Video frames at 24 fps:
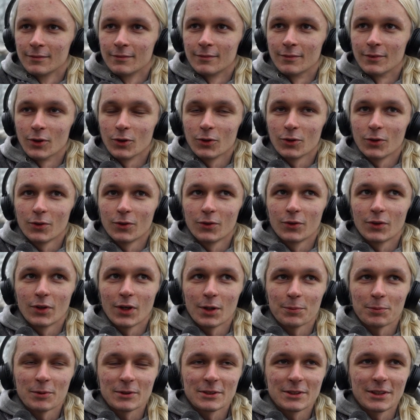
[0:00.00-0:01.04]
Ну,
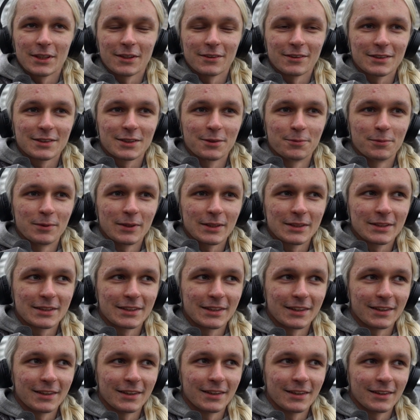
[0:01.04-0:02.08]
я поставил себе
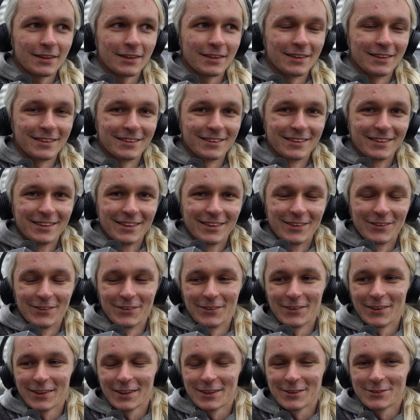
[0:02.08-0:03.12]
цель
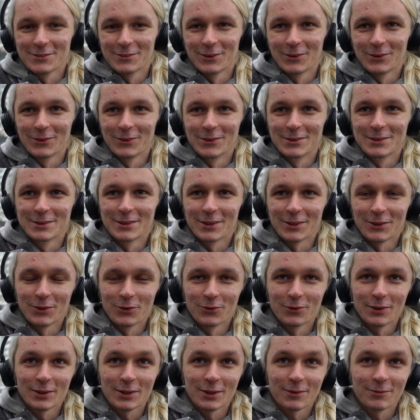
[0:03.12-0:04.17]
уехать в другую
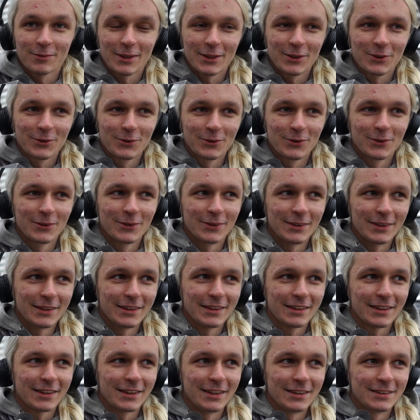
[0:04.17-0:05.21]
страну в этом году
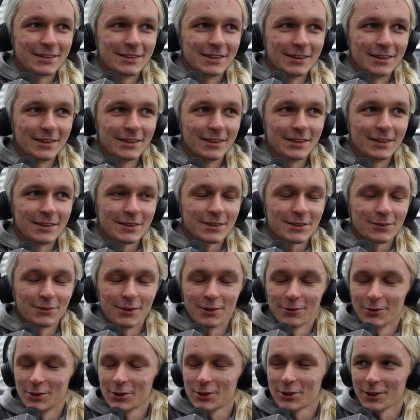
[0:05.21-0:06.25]
и найти
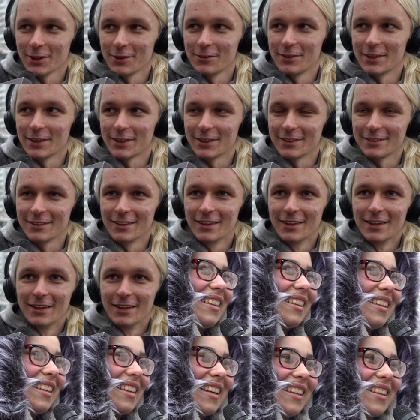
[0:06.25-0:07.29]
своего человека.
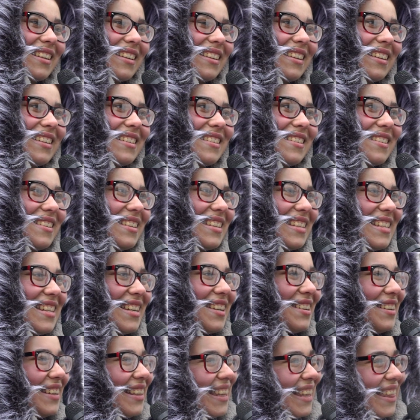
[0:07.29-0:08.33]
Я, наверное, еще
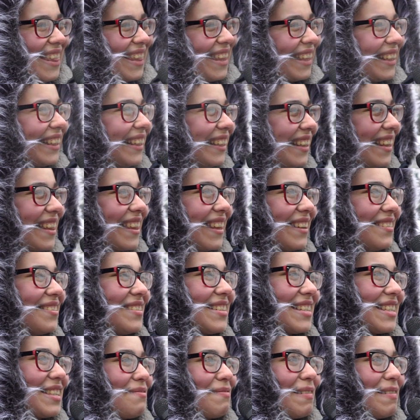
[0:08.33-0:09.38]
ничего не сделала с того, что